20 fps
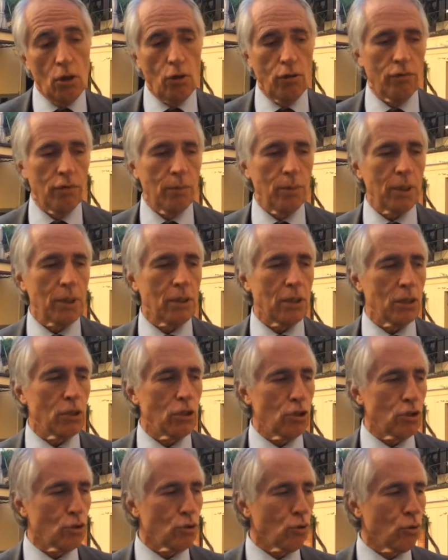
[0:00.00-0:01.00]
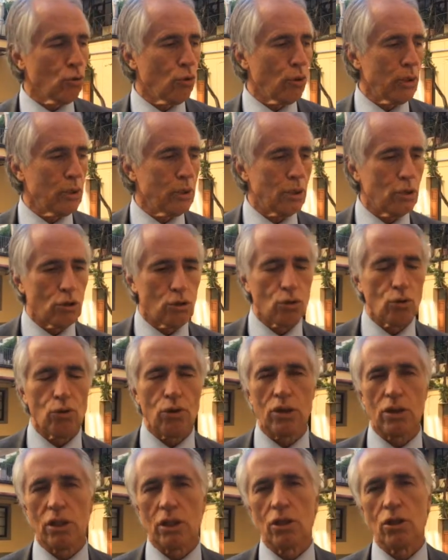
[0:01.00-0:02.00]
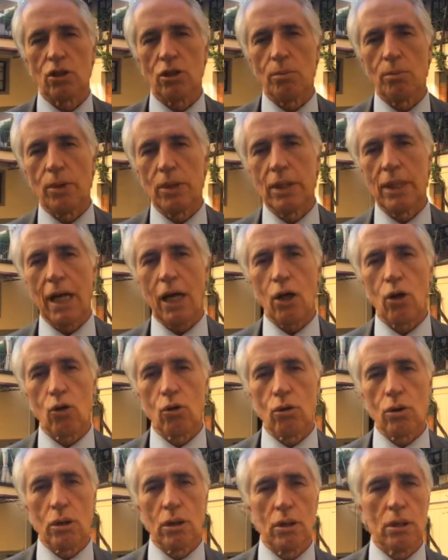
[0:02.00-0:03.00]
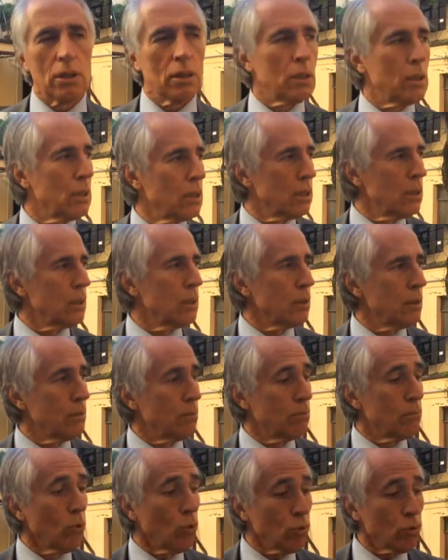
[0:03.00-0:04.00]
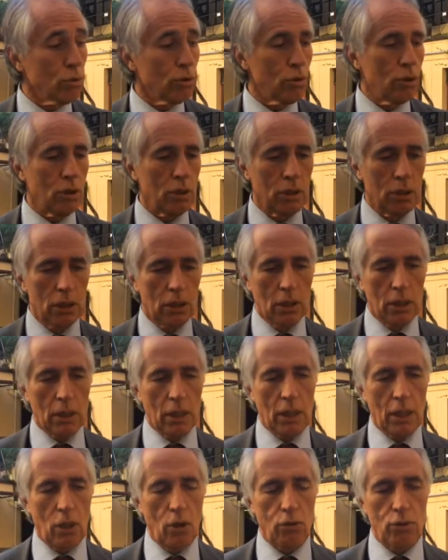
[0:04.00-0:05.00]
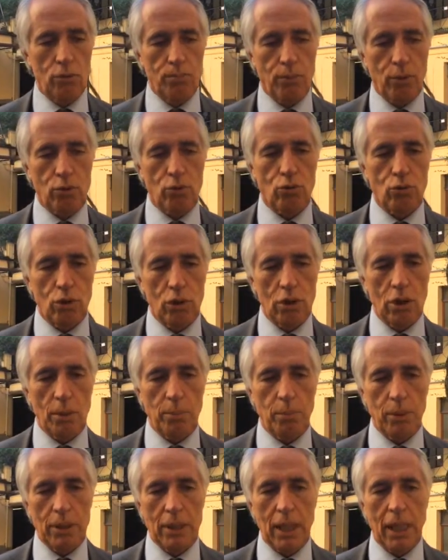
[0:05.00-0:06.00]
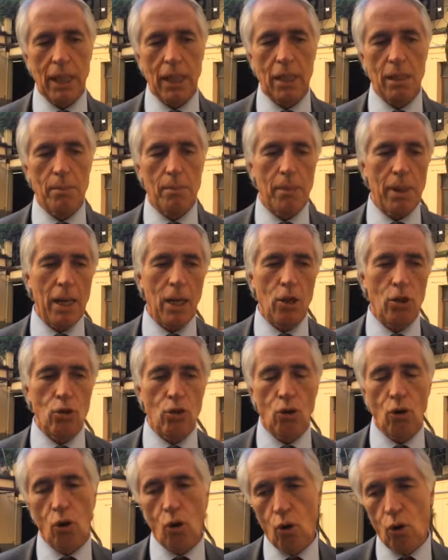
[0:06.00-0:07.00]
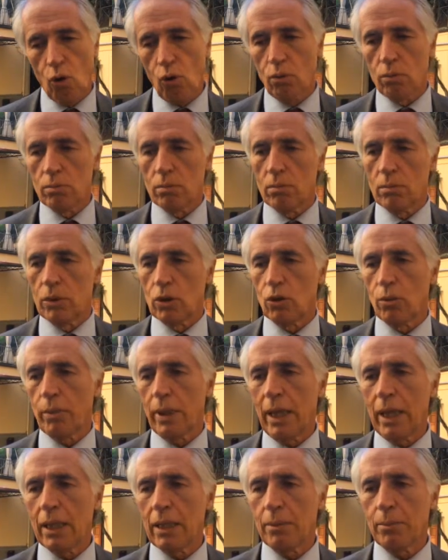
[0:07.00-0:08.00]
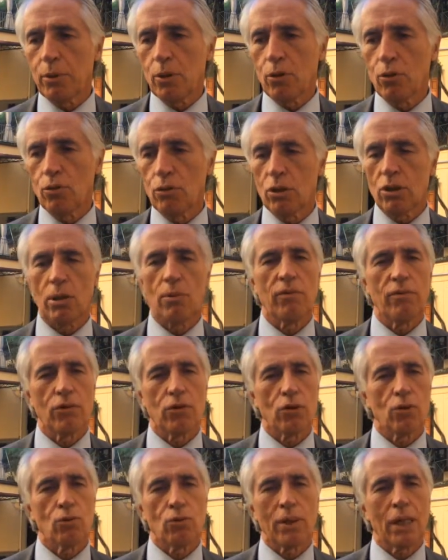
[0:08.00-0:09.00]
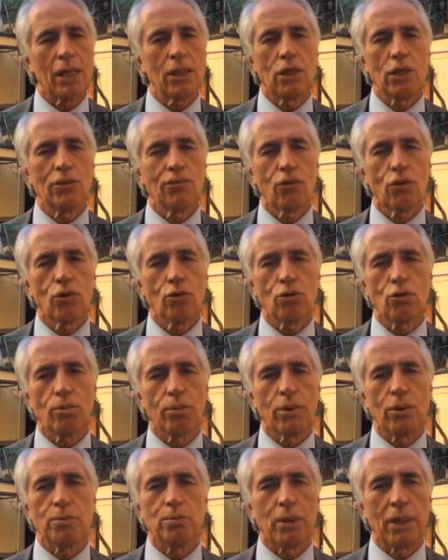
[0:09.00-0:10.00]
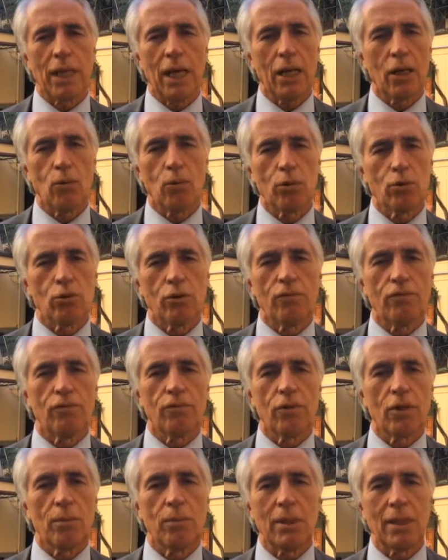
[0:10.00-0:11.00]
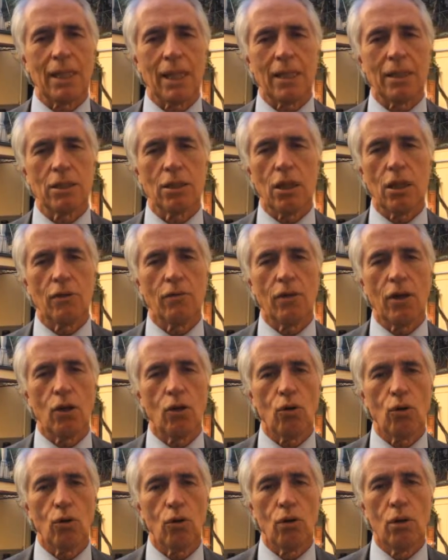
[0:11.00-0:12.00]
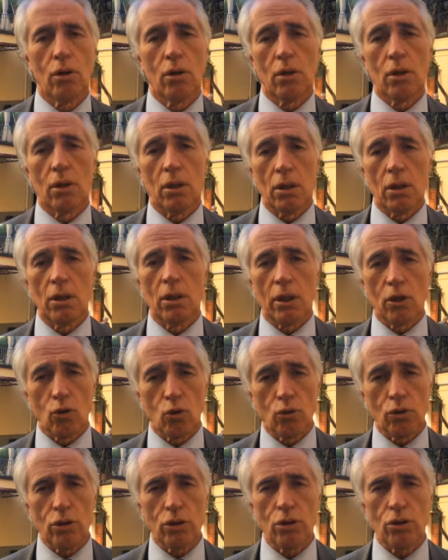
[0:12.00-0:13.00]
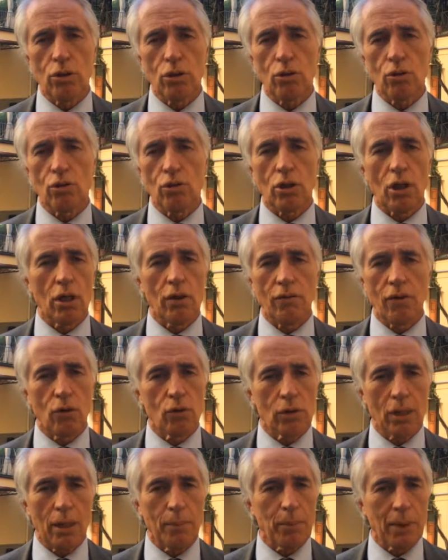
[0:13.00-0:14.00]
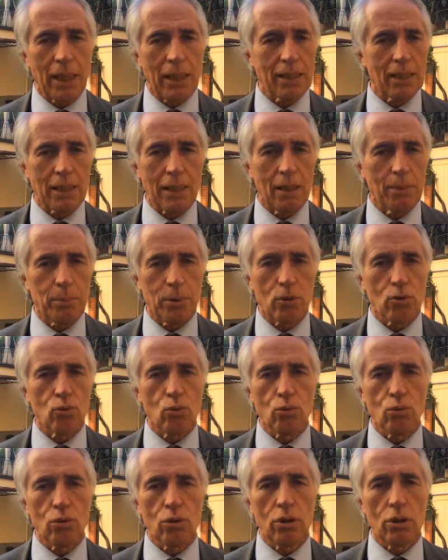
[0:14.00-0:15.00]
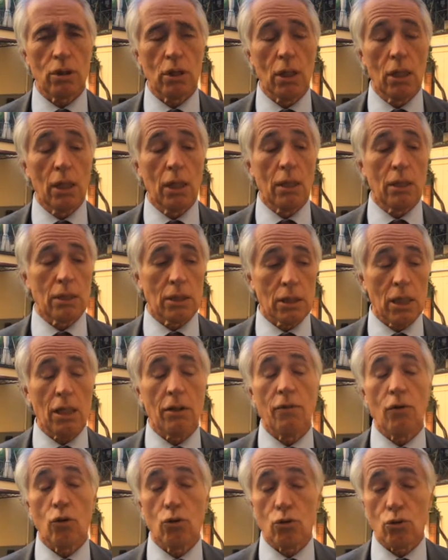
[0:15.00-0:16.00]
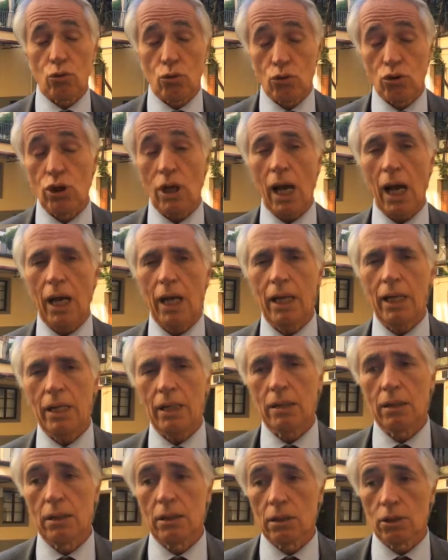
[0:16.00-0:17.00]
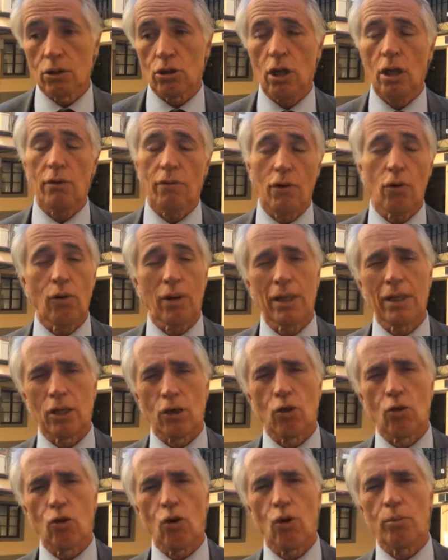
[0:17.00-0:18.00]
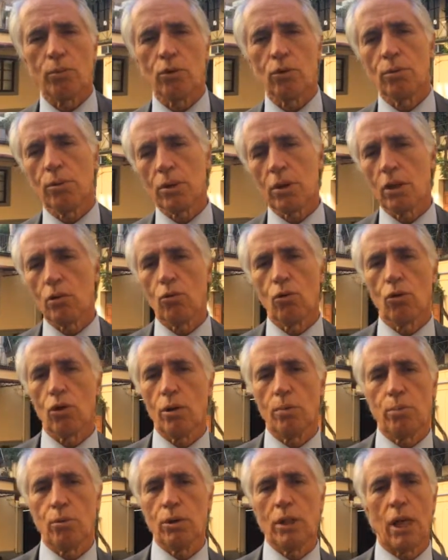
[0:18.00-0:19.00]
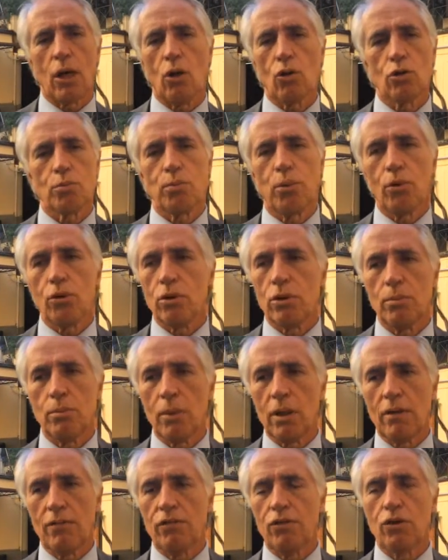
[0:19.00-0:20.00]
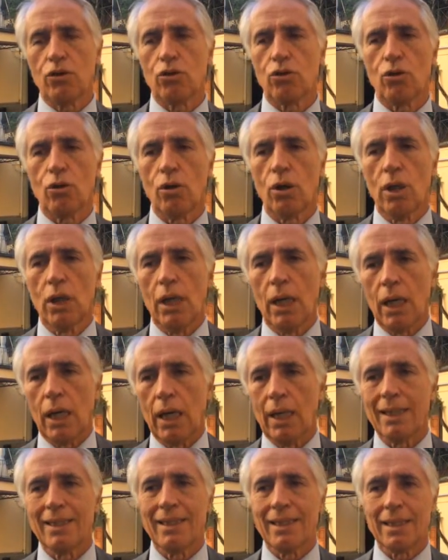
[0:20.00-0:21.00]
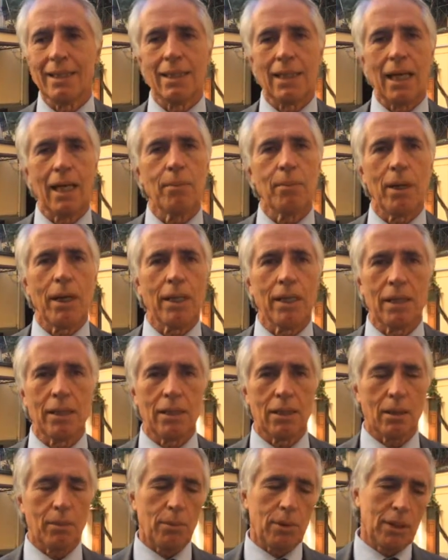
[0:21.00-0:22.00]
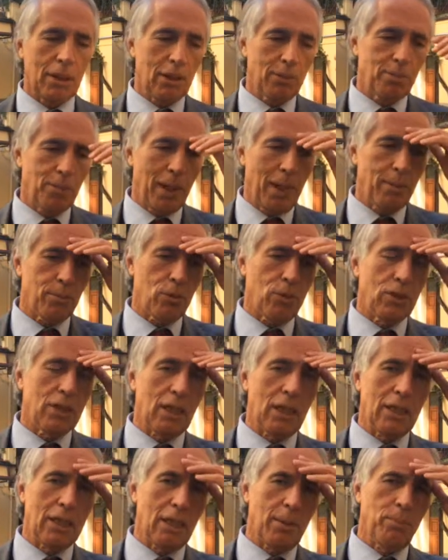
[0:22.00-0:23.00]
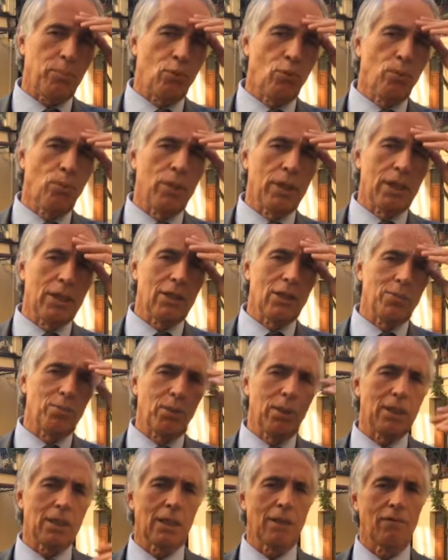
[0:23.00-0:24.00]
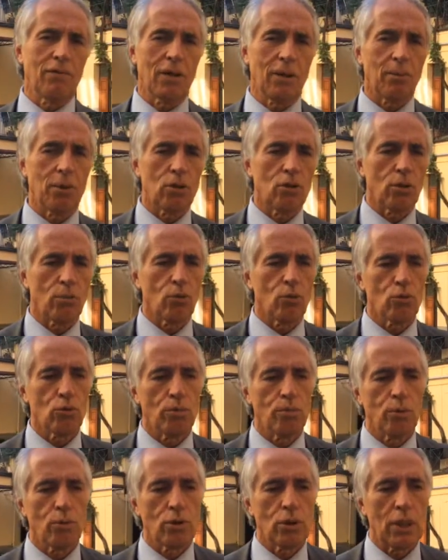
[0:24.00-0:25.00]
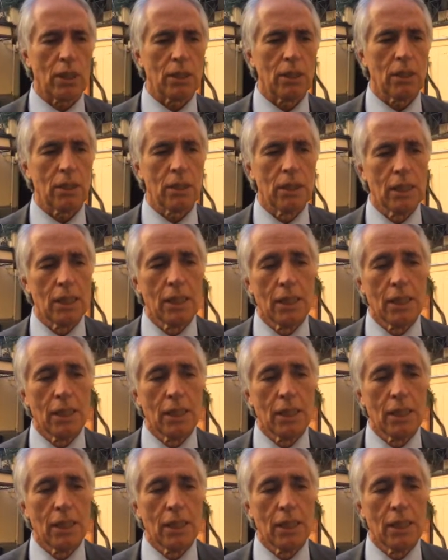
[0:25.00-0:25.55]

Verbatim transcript: Ovviamente ci sono attenzioni, e sensibilità, eh, mondi che lo possono interpretare meglio o meno bene, però noi stiamo facendo un grande sforzo per spiegare quanto è fondamentale sia a livello eh, agonistico, sia a livello della pratica per tutti, sia a livello sociale, sia a livello anche economico, perché quello che può dare lo sport in beneficio al sistema, anche in termini di risparmio, di sanità pubblica, di spesa, è veramente molto importante.